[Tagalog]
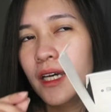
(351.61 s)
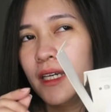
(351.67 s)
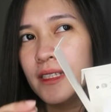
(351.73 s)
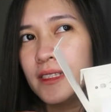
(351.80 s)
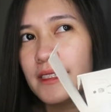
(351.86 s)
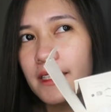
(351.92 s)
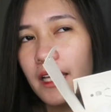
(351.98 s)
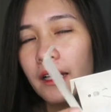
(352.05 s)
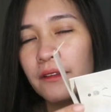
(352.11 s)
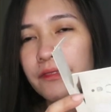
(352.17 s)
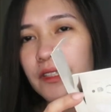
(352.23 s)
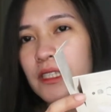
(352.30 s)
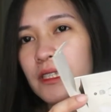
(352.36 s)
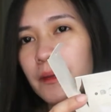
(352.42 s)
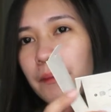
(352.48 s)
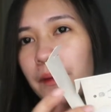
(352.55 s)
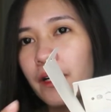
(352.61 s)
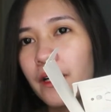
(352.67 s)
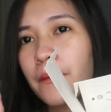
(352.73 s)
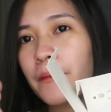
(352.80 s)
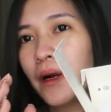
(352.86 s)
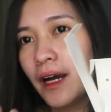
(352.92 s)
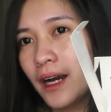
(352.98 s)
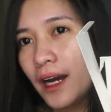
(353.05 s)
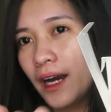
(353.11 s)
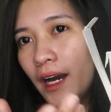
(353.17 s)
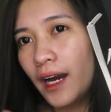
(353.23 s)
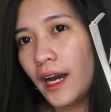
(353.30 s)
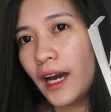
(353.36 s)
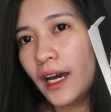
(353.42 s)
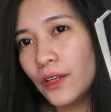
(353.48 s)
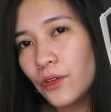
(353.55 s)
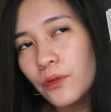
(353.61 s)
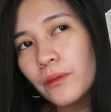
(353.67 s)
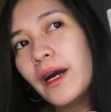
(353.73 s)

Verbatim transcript: itself kasi para ma, ano,